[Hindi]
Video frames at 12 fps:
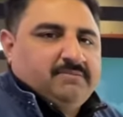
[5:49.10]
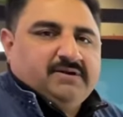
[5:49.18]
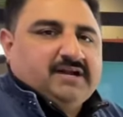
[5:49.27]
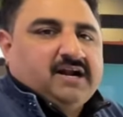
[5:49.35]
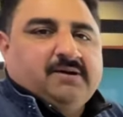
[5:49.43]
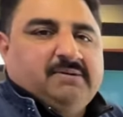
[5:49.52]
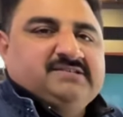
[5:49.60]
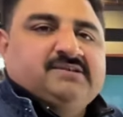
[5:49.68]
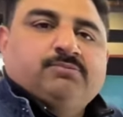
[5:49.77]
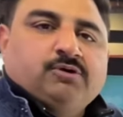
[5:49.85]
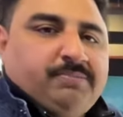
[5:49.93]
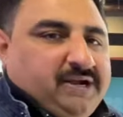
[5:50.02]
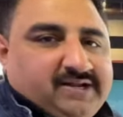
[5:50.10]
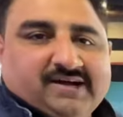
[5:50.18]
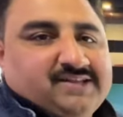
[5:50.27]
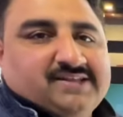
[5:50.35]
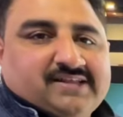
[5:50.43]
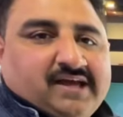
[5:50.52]
में टाटा भाई सबको बीट
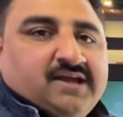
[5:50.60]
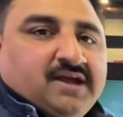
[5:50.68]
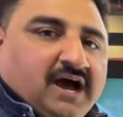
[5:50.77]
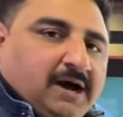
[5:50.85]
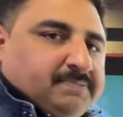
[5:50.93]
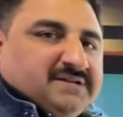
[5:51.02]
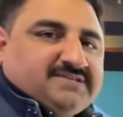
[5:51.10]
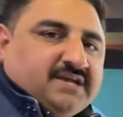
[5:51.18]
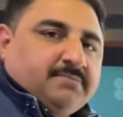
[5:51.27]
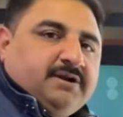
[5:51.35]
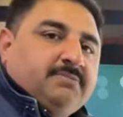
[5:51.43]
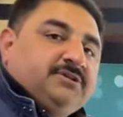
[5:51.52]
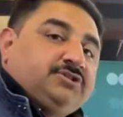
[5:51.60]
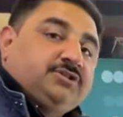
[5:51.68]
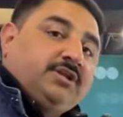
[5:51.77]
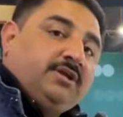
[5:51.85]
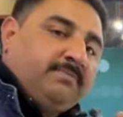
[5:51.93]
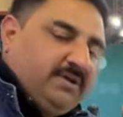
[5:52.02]
कर देता है अपने सेगमेंट में
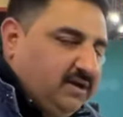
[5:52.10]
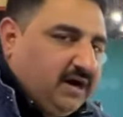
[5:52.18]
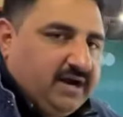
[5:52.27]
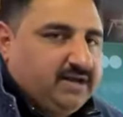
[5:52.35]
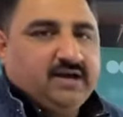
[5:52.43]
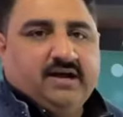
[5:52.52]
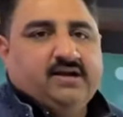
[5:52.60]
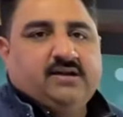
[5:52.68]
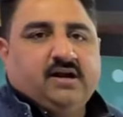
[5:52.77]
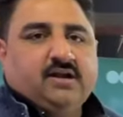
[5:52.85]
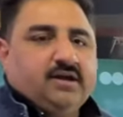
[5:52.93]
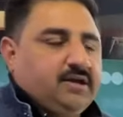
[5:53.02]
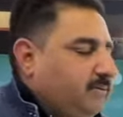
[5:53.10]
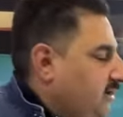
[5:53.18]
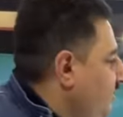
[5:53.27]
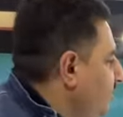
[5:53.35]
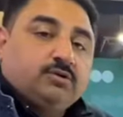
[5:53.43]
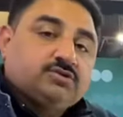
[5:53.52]
जितनी भी गाड़ियां हैं टाटा की
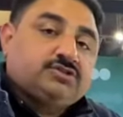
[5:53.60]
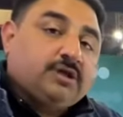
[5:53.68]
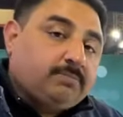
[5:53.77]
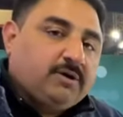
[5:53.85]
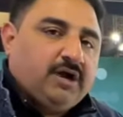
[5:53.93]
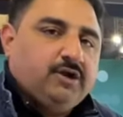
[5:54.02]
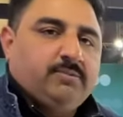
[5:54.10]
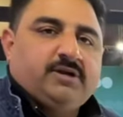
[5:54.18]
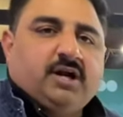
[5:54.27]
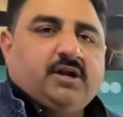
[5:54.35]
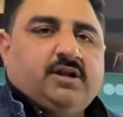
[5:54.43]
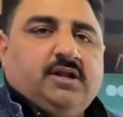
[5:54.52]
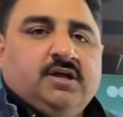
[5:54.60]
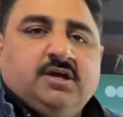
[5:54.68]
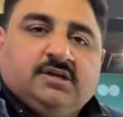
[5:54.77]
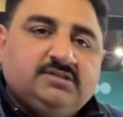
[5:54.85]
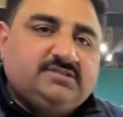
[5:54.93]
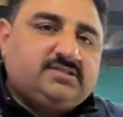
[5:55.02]
भाई और सब गाड़ियों में टाटा ने
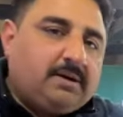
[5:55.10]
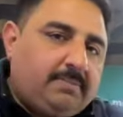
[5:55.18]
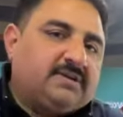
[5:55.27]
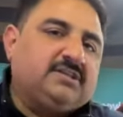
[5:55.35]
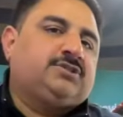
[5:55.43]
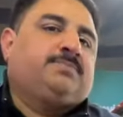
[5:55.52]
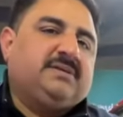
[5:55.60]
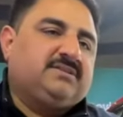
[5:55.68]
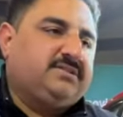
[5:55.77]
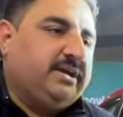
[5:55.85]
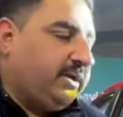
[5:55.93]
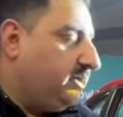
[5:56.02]
ज़बरदस्त स्पेस दिया